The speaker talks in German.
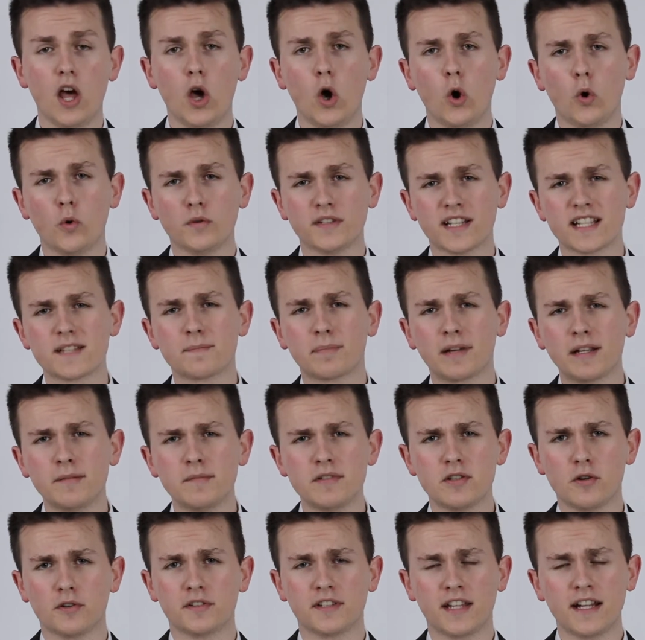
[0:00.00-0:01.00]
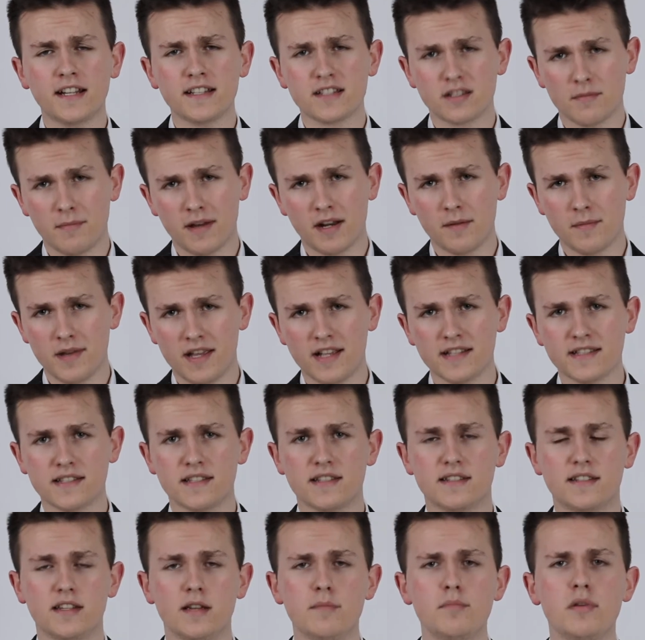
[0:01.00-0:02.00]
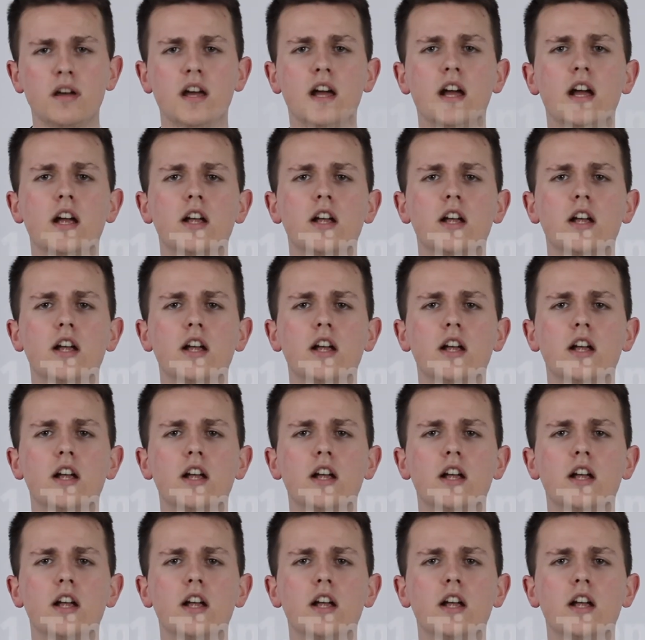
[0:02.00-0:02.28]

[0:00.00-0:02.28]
Und das bringt mich auch direkt zu meinem ersten Tipp.